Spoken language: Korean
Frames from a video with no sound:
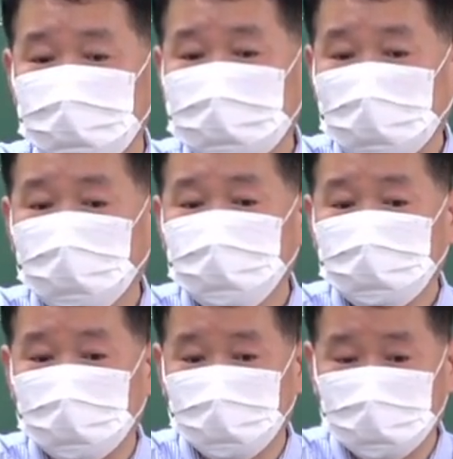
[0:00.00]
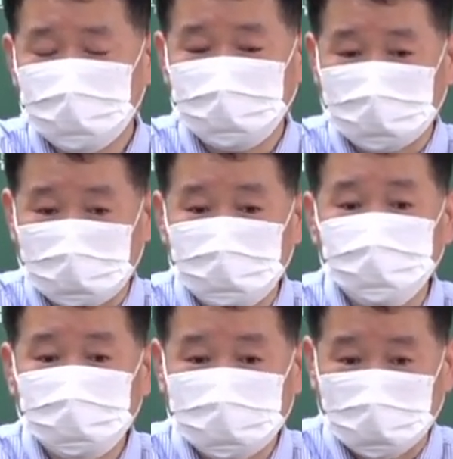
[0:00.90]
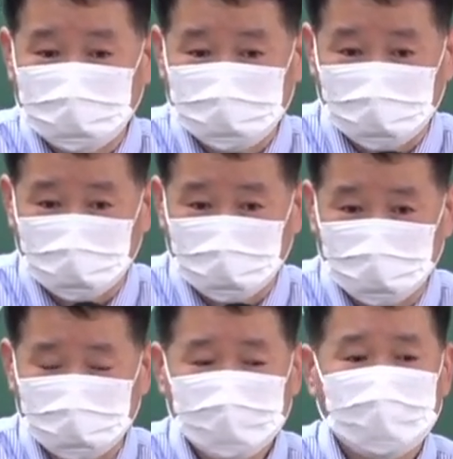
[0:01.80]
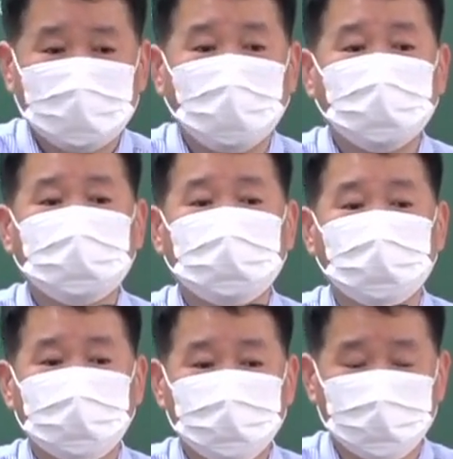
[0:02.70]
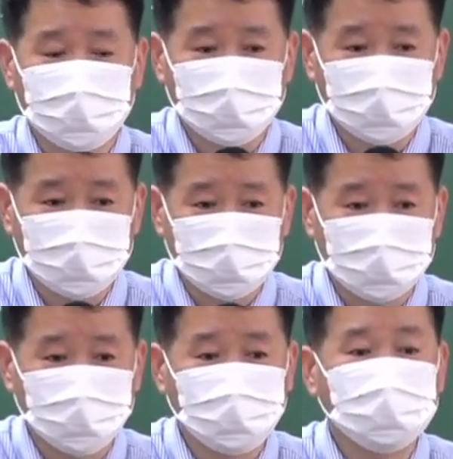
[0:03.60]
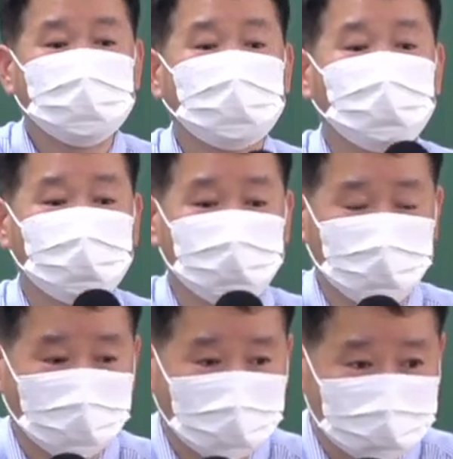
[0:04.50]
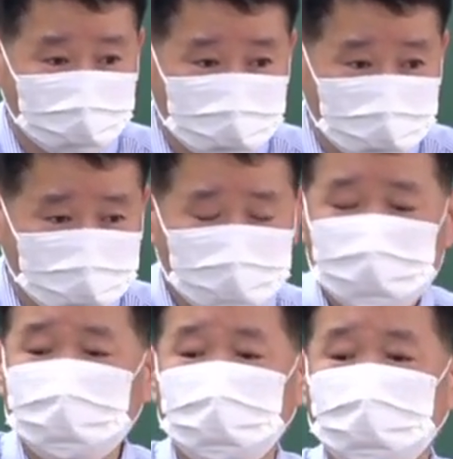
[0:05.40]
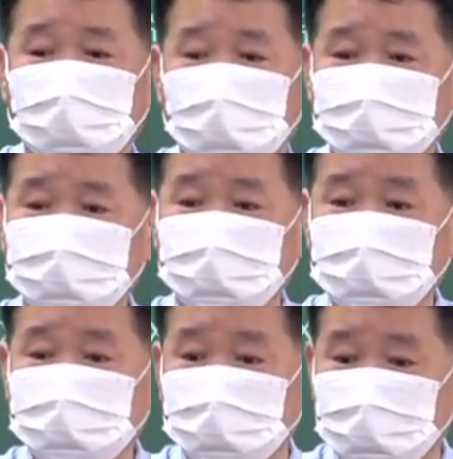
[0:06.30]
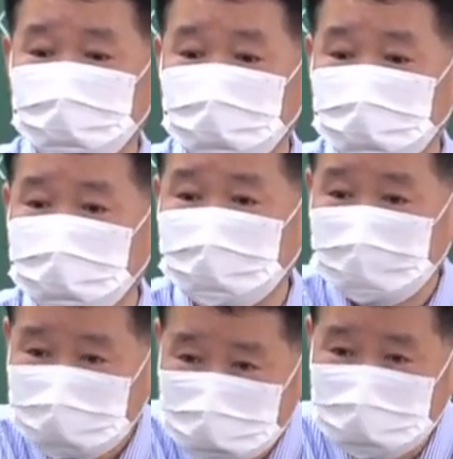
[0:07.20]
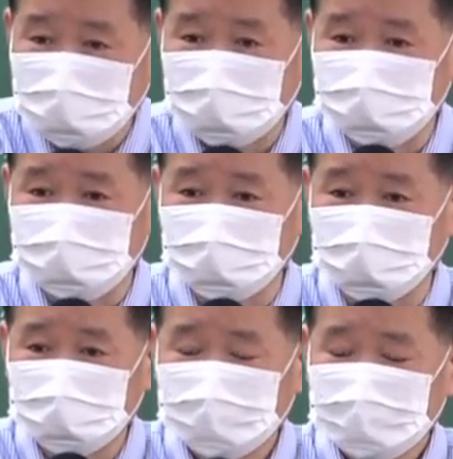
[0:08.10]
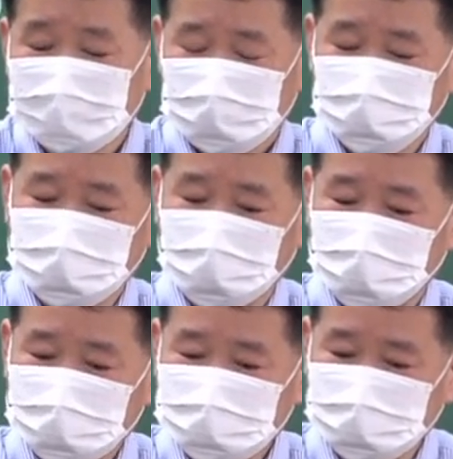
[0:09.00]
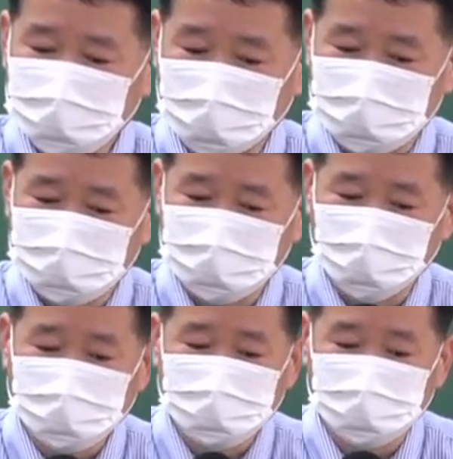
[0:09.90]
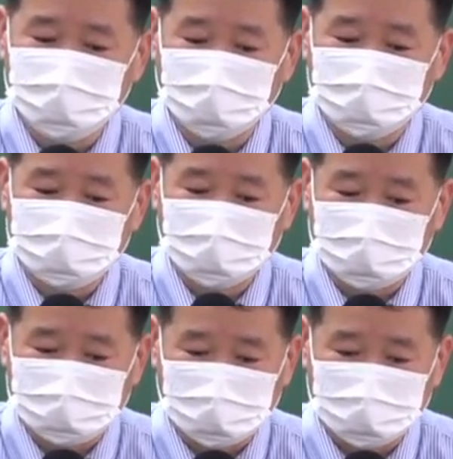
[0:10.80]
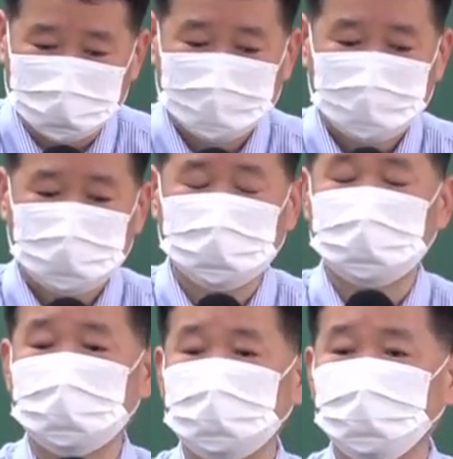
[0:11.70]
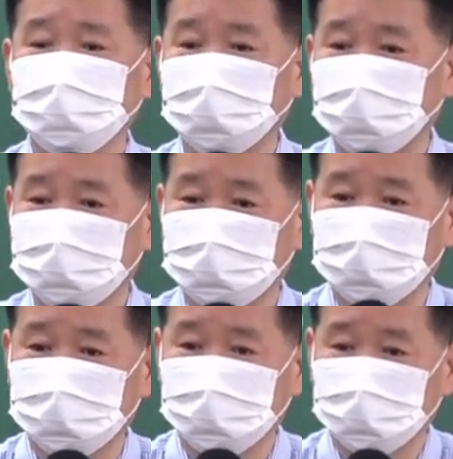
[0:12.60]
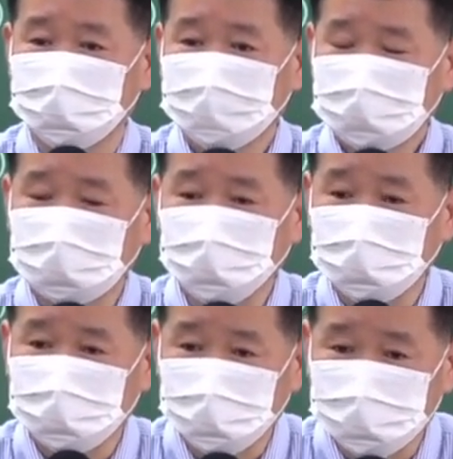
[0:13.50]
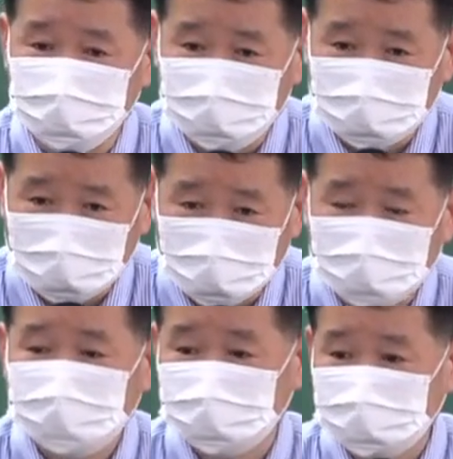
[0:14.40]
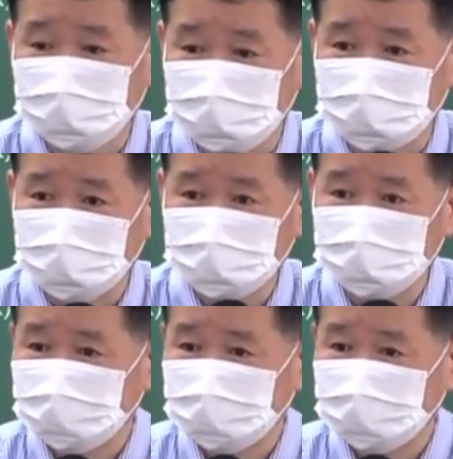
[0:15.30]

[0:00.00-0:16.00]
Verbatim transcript: 우리 딸내미 데려와서 잔금칠할 때 A계를 줄 건지 B계로 선택할 건지 그때 정할 수도 있어요 없어요? 있다라는 거야. 그럼 계약 시에 반드시 확정되는 게 아니라 그 이후에 확정해도 상관이 없습니다. 그런 거잖아요.